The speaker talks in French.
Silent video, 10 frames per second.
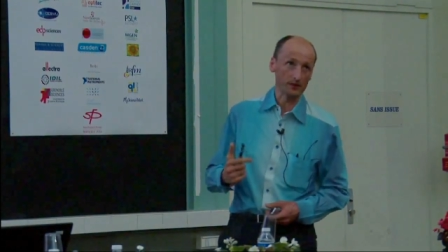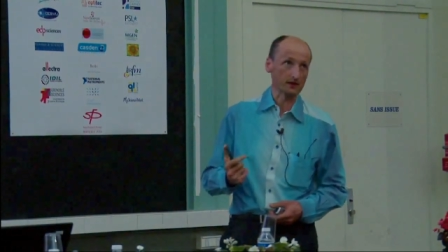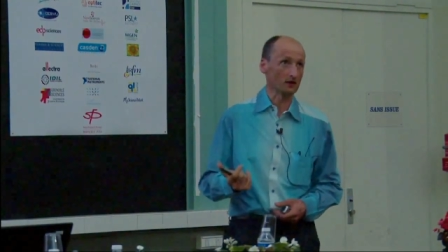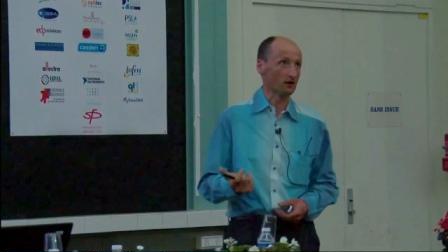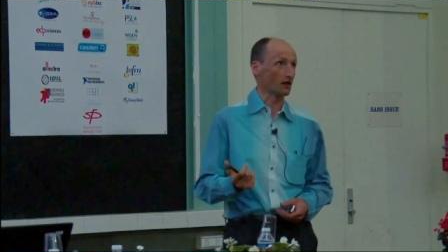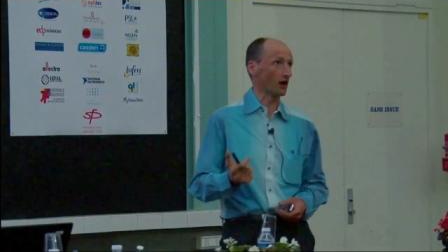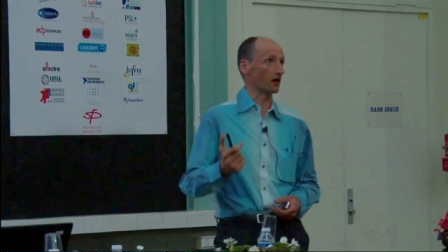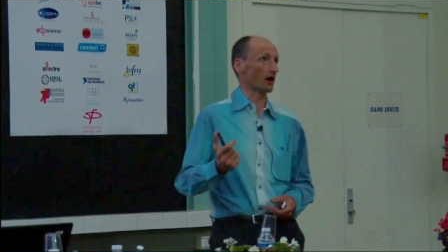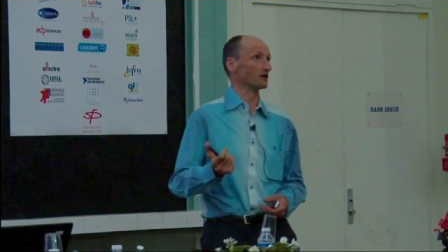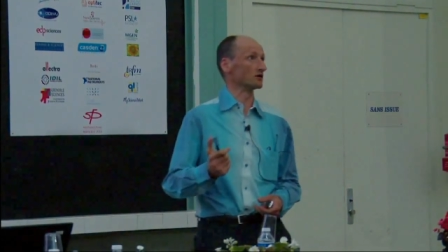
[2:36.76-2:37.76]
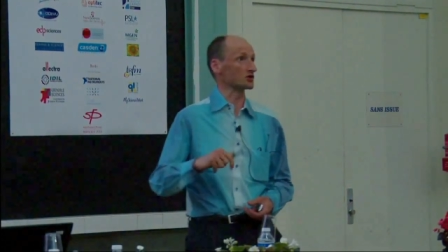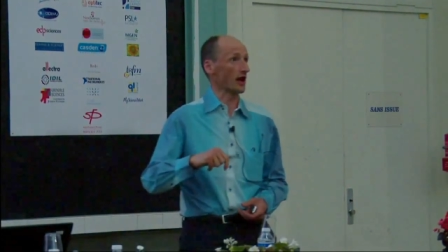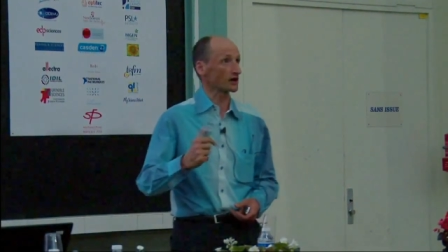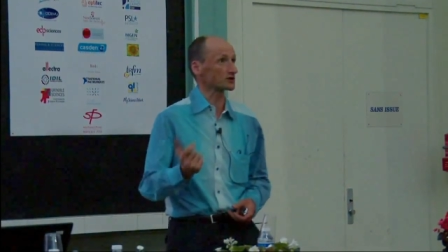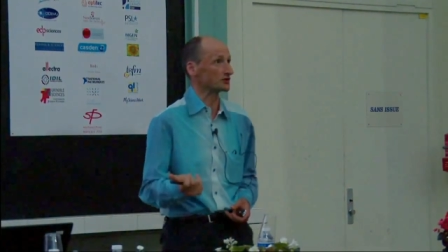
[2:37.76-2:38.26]
maintenant une
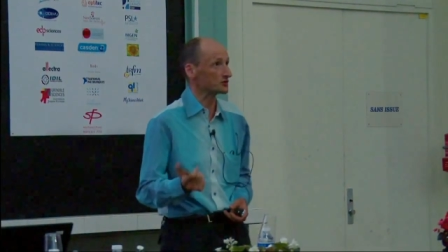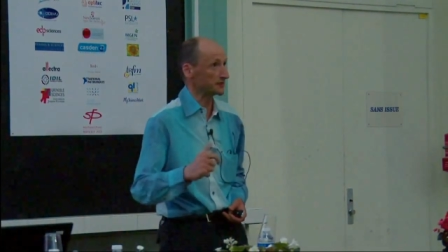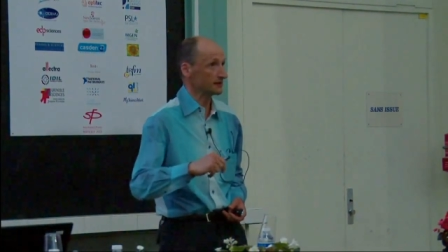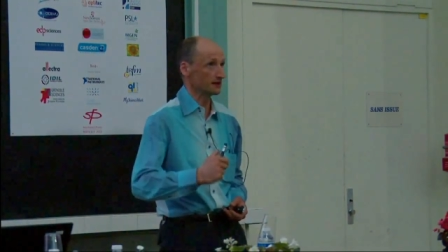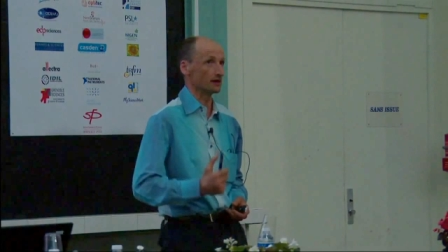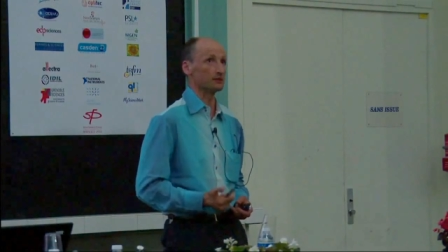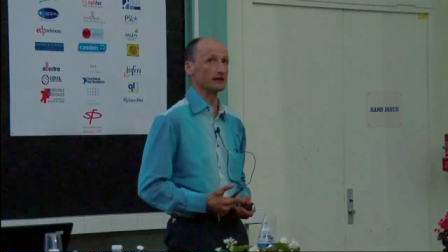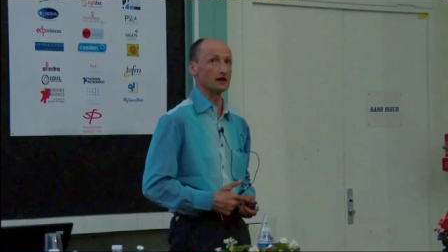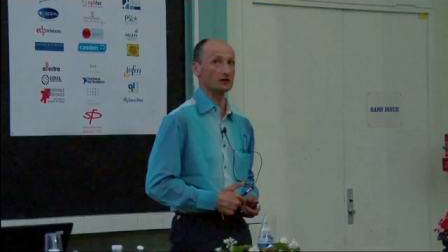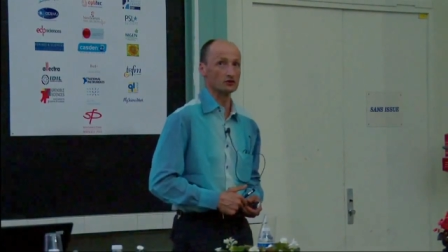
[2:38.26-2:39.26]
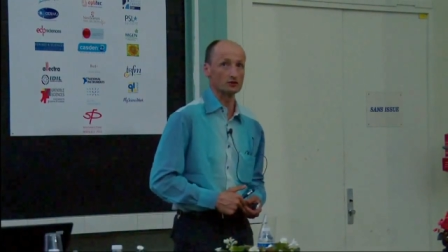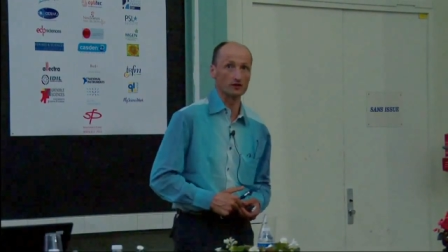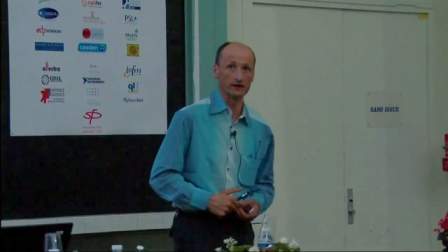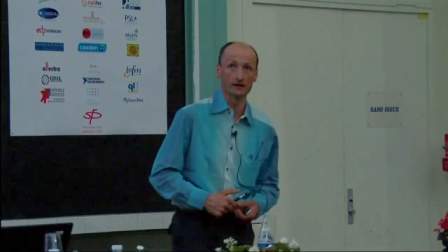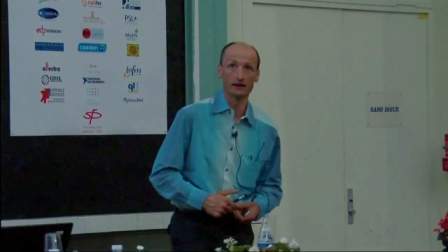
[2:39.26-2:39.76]
charge, une spin, de manière
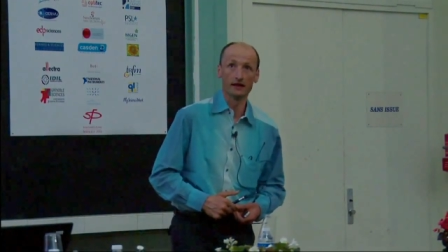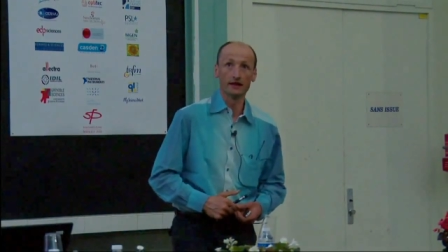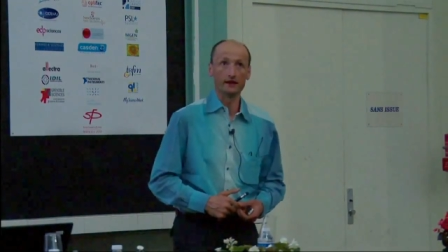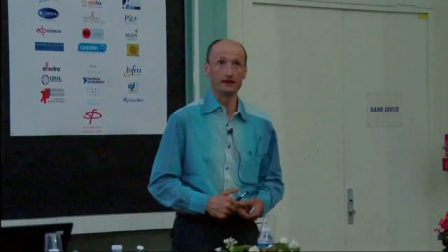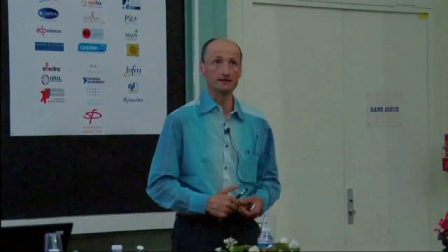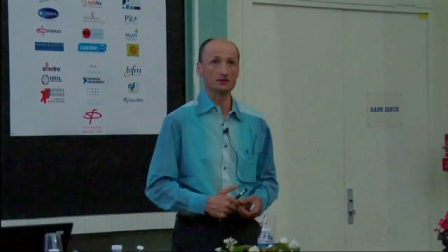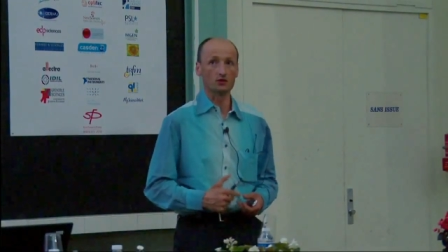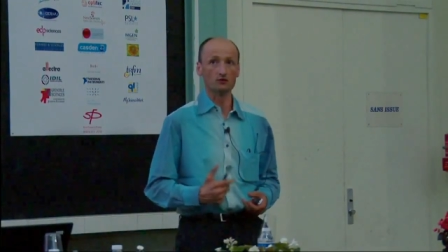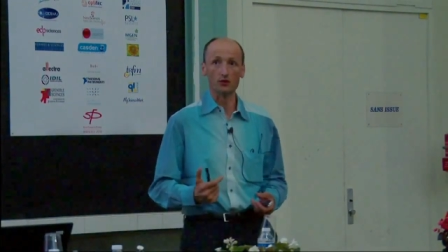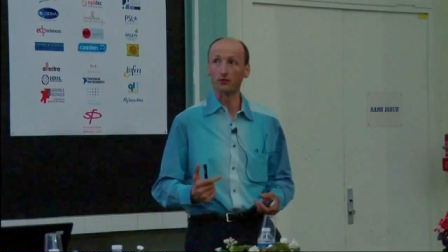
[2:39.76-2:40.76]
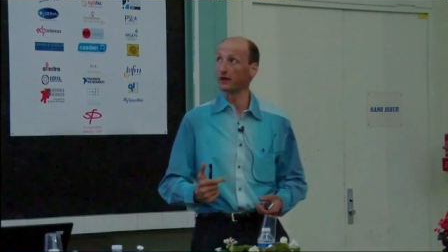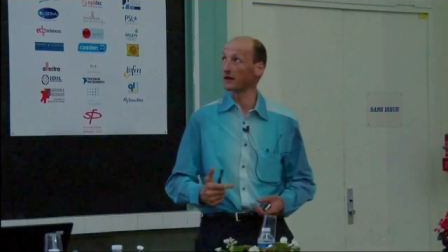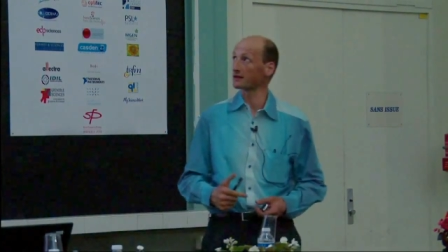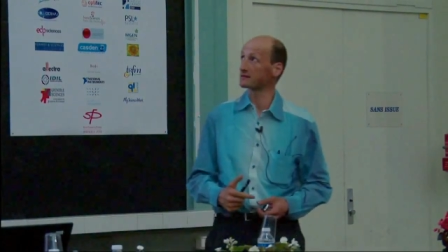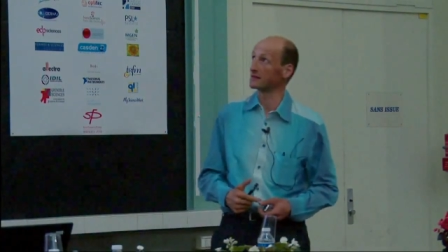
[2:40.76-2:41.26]
contrôlée. Et ce qu'on veut
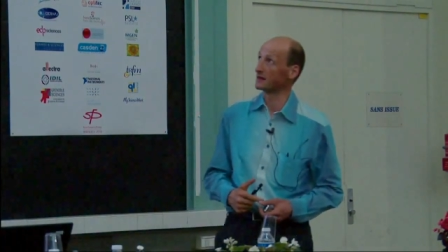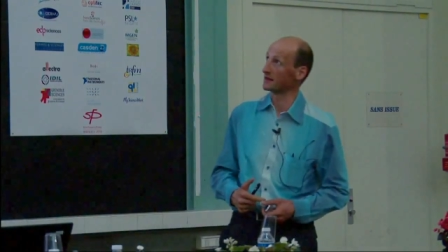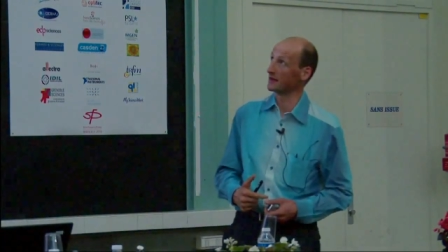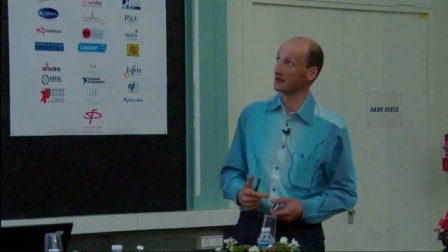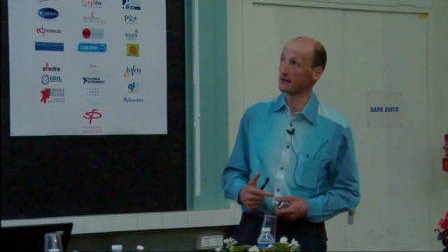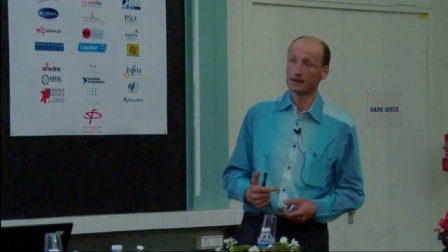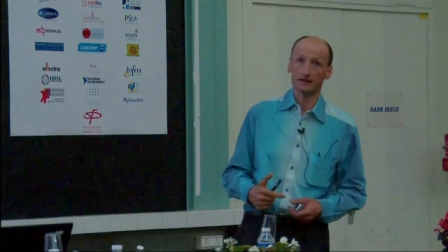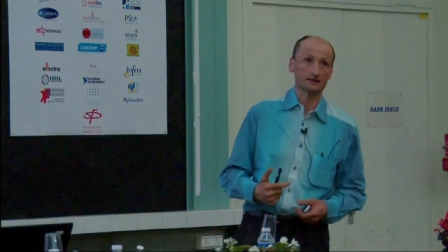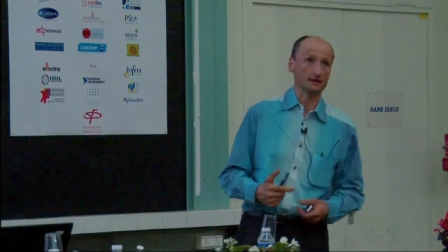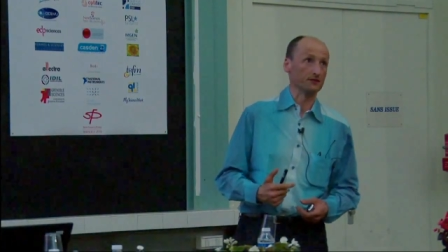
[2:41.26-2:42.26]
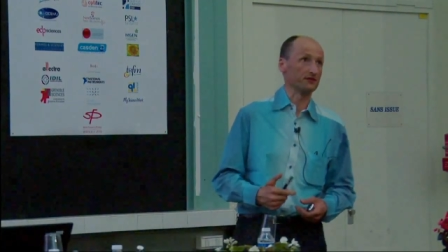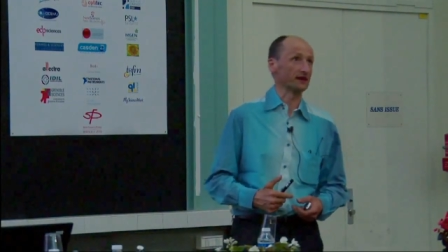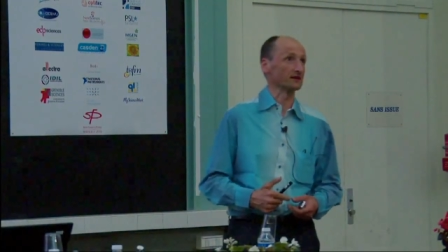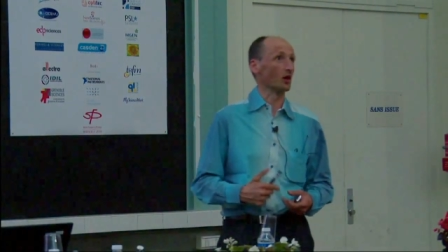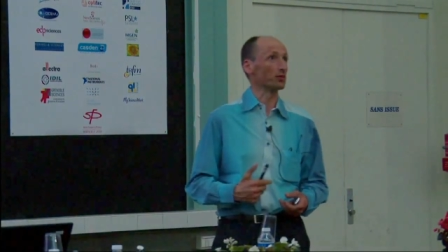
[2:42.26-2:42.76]
faire, c'est
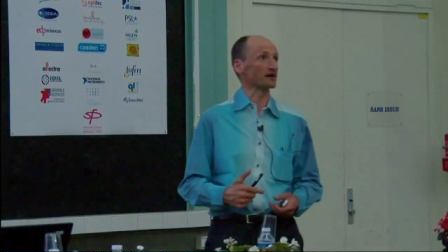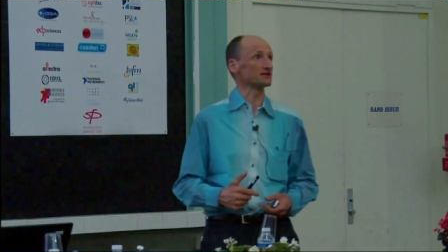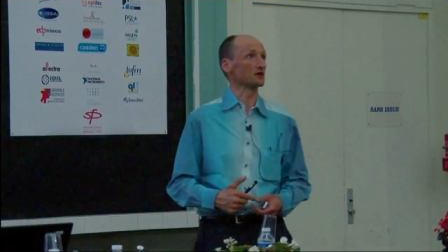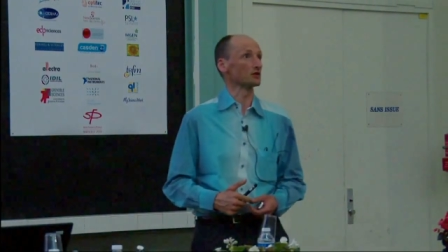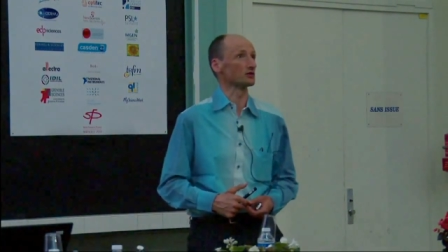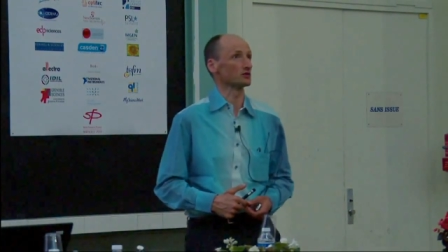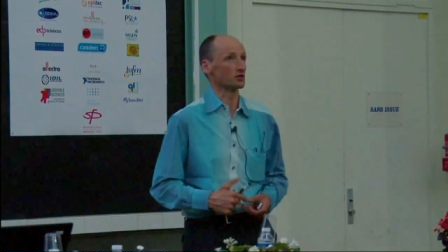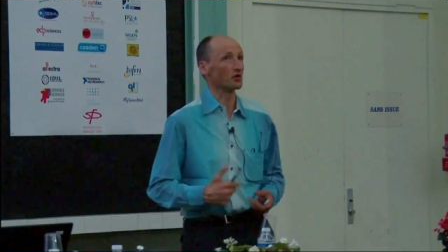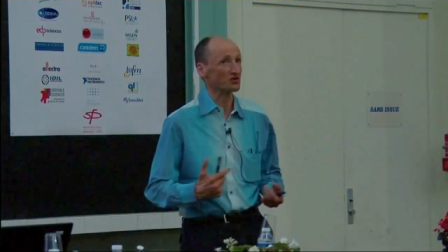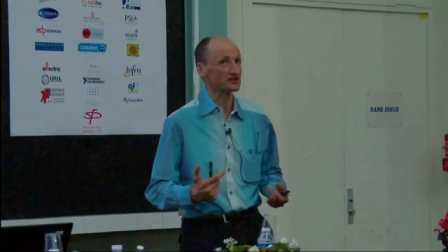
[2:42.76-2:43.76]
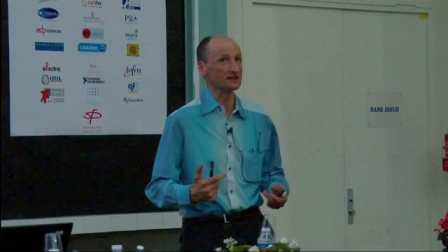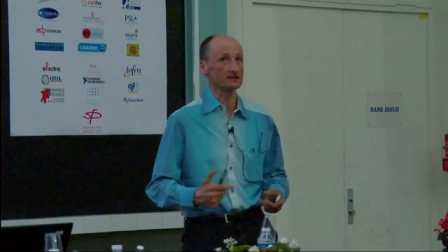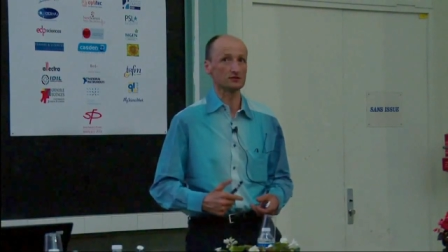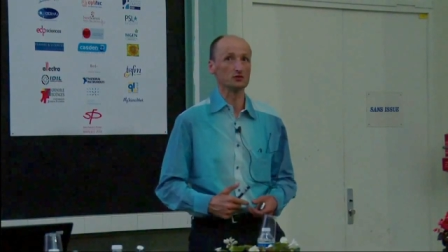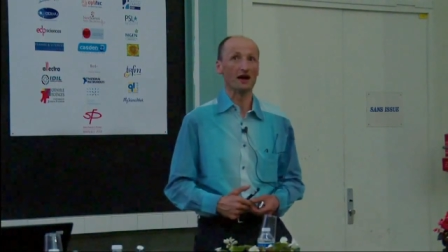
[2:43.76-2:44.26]
faire des opérations
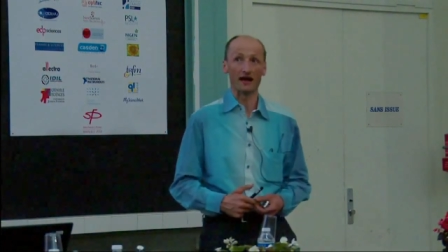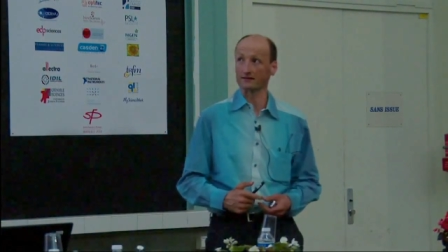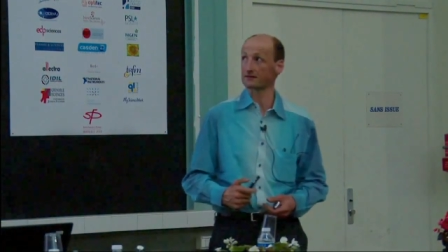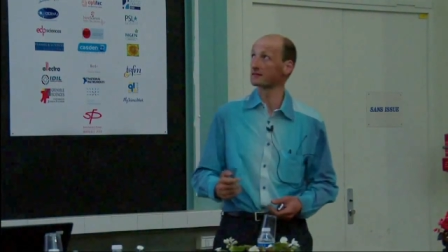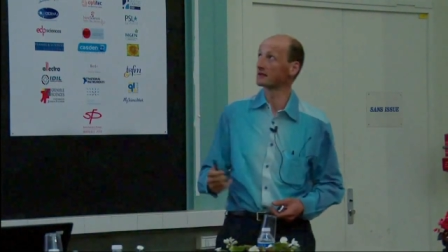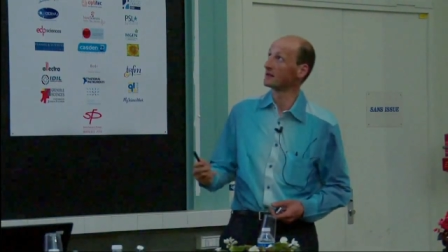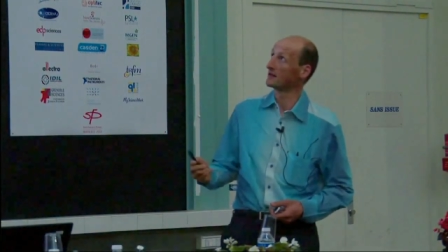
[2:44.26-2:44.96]
quantiques de base.